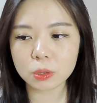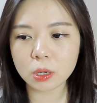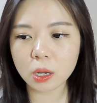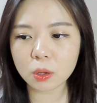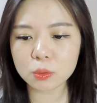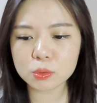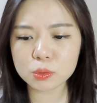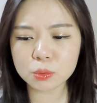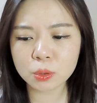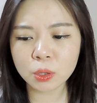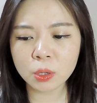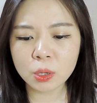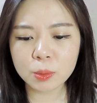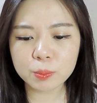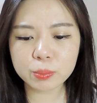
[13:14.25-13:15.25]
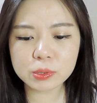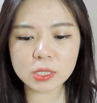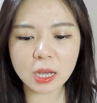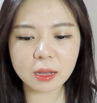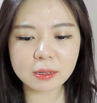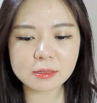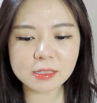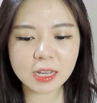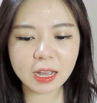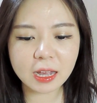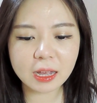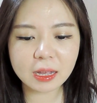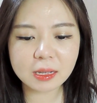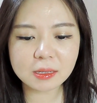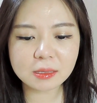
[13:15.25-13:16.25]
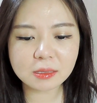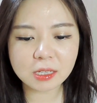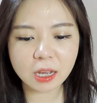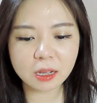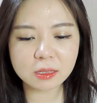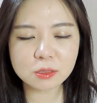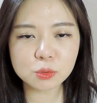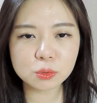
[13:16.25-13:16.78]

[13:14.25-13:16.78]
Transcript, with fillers: 然后就不想加卡，